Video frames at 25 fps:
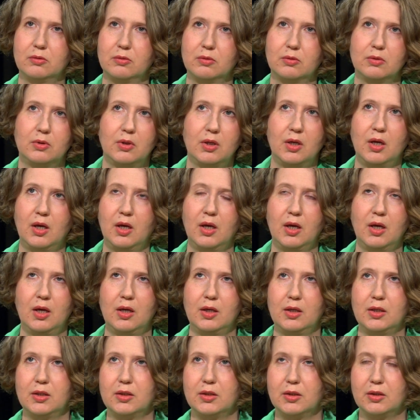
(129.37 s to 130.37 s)
Он,
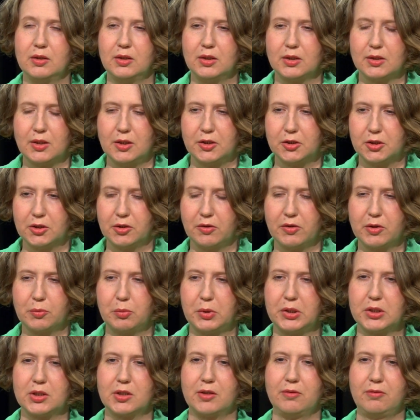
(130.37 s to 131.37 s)
если
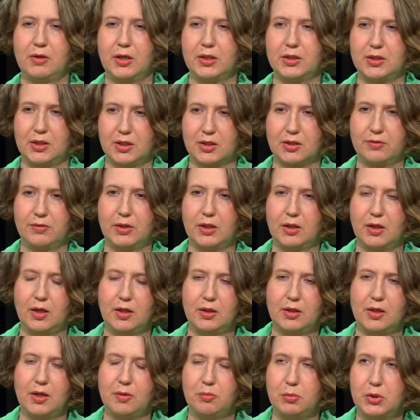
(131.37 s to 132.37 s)
человек представляет себя
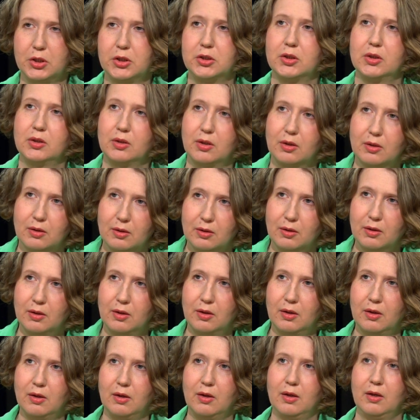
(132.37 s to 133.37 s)
Светлана, я беженка.
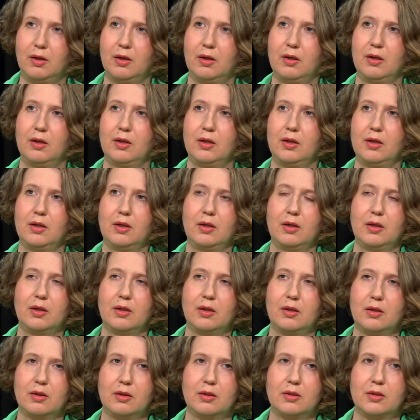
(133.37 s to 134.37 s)
И
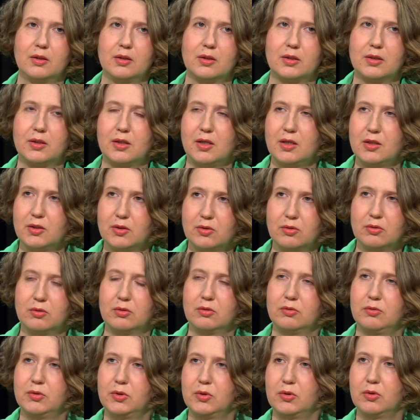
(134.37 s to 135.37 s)
это
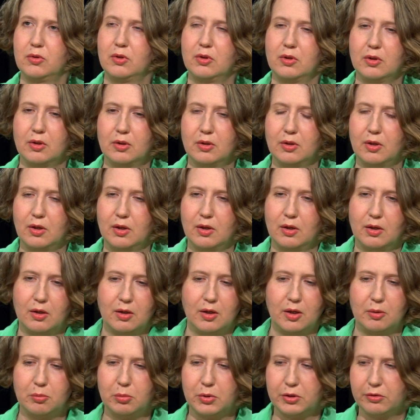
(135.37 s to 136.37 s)
сразу все
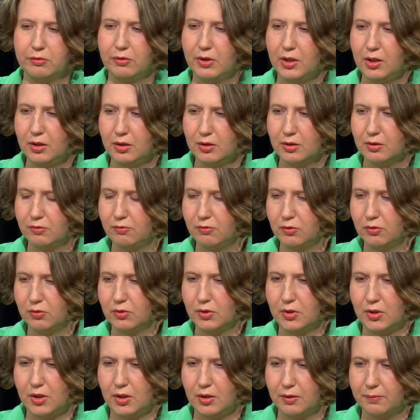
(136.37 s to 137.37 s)
а, обрывает
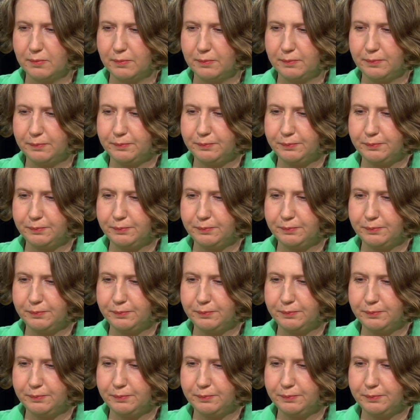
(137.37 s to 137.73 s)
внутри.